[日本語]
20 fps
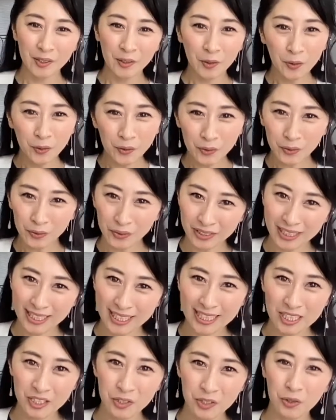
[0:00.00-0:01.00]
本当に
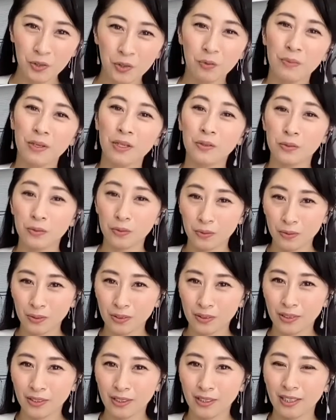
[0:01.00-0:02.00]
愛情を込める
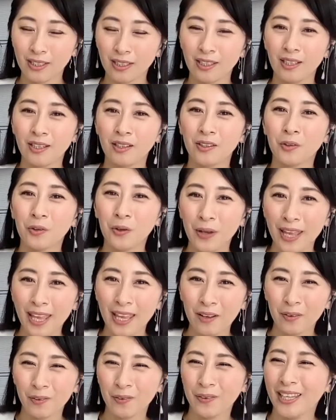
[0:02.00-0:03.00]
と、こ
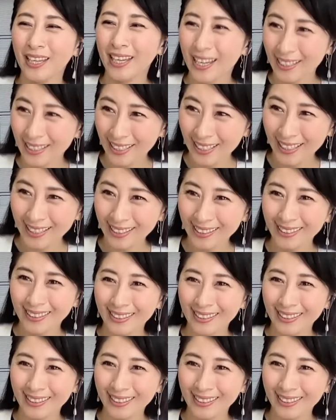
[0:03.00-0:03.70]
れお願いね。